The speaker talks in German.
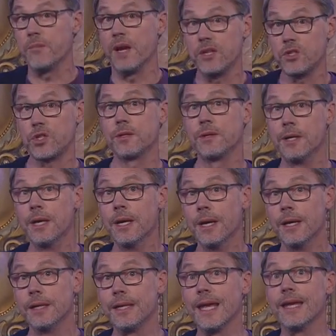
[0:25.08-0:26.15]
Menschen,
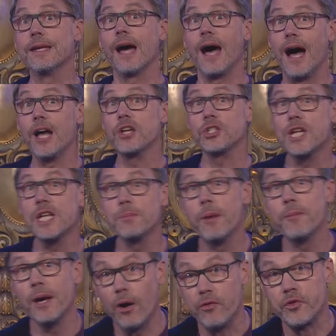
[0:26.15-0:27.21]
denen der Arsch nicht
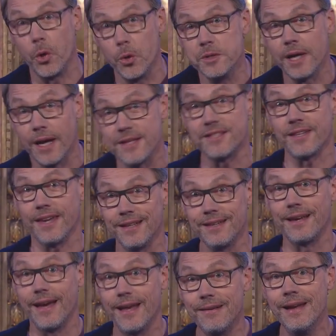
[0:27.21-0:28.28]
mal mehr auf Grundeis
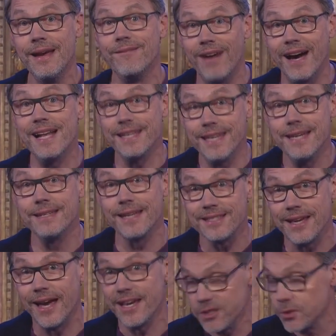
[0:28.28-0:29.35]
gehen kann, weil denen
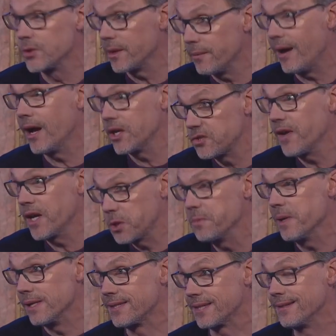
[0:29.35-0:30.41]
das Eis unterm Arsch
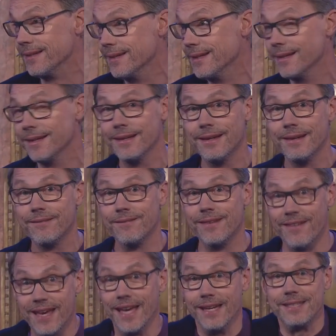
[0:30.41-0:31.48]
wegschmilzt
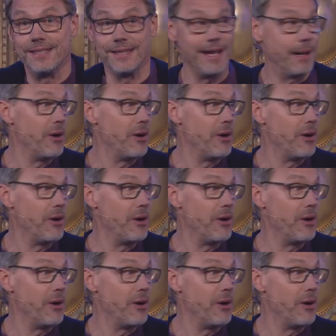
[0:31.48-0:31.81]
wenn wir ehrlich sind.